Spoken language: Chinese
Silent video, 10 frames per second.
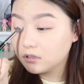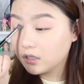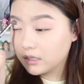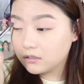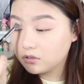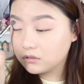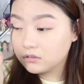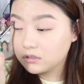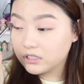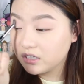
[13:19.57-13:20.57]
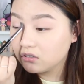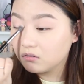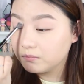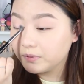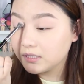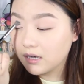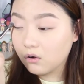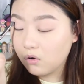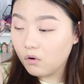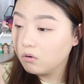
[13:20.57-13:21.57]
热就是这种比较
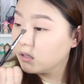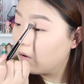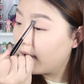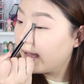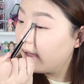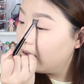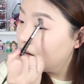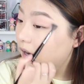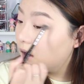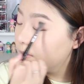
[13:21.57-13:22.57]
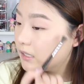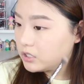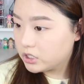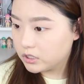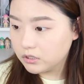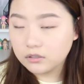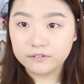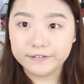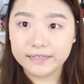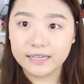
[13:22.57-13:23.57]
控油啊，然后比较持久
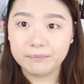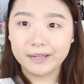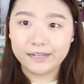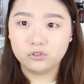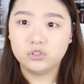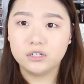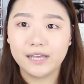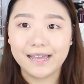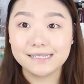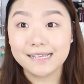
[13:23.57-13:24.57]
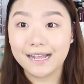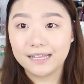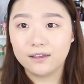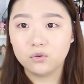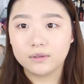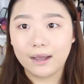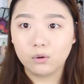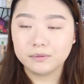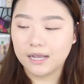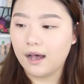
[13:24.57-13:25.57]
的粉底液本来就是应该夏天用，它
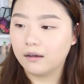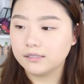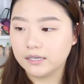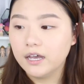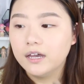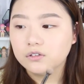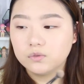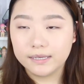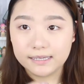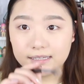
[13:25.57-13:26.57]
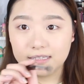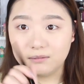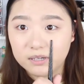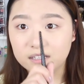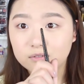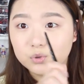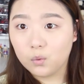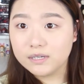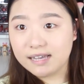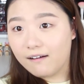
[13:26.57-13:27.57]
会比较好一些。所以你们如
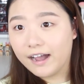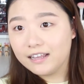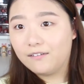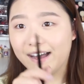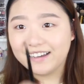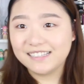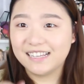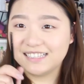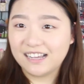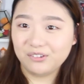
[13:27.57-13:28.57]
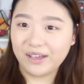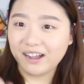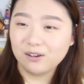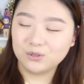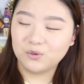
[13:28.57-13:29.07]
果想要看的话，可以在底下留言告